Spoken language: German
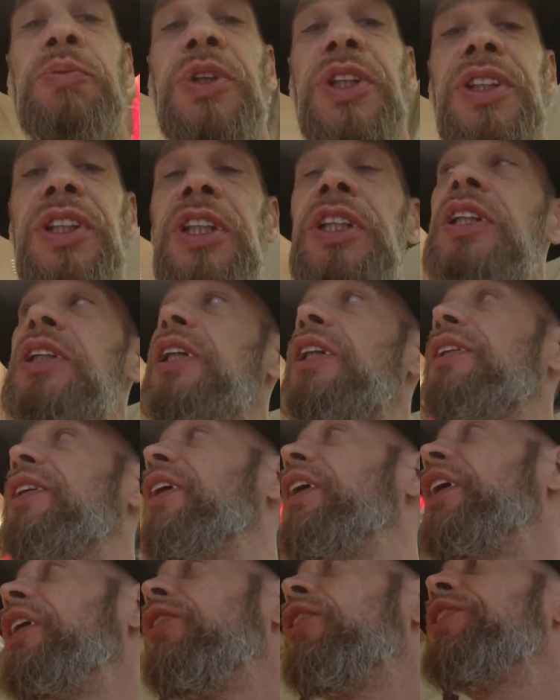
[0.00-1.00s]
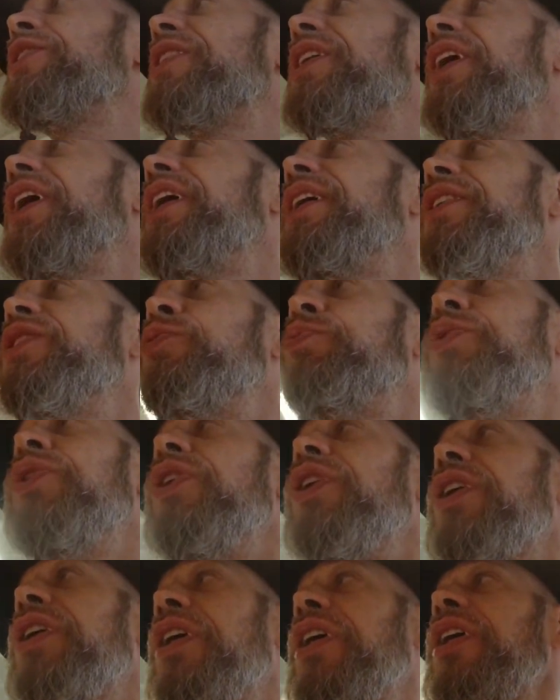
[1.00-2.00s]
betitelt, als
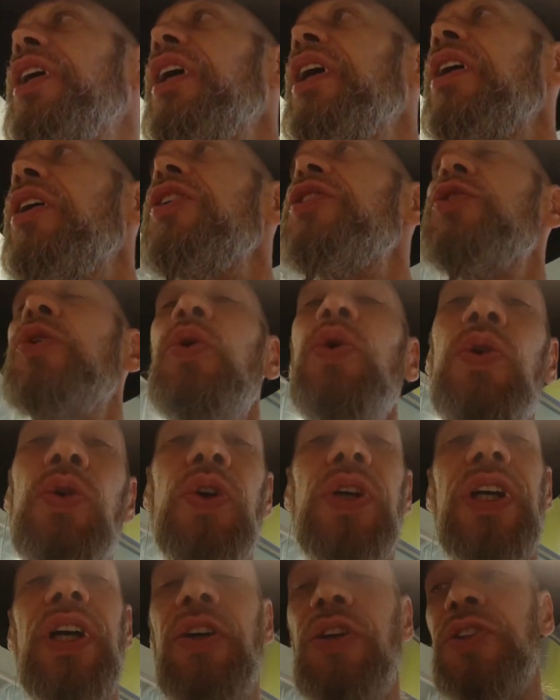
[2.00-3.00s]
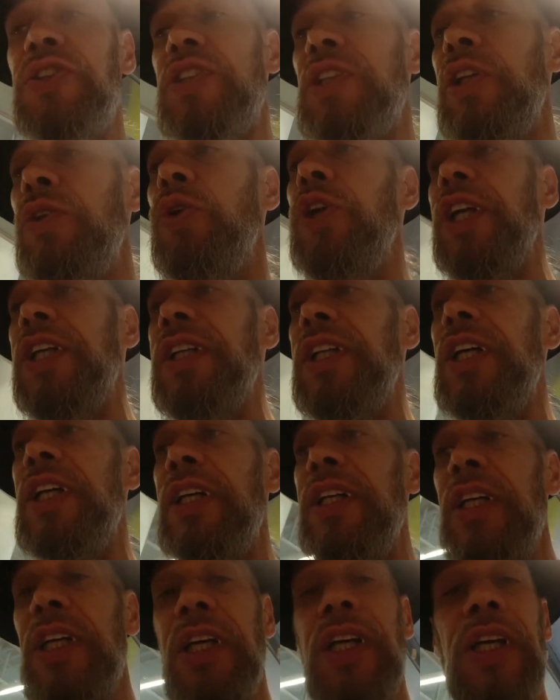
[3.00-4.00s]
Reichsbürger, als
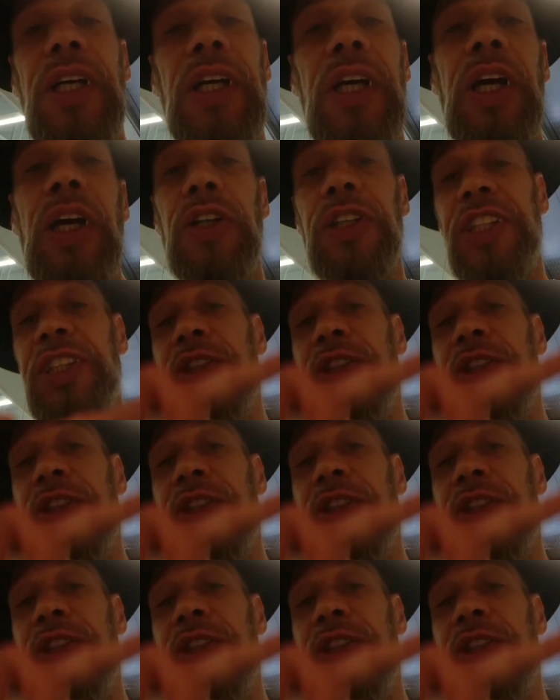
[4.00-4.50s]
Holocaustleugner. Und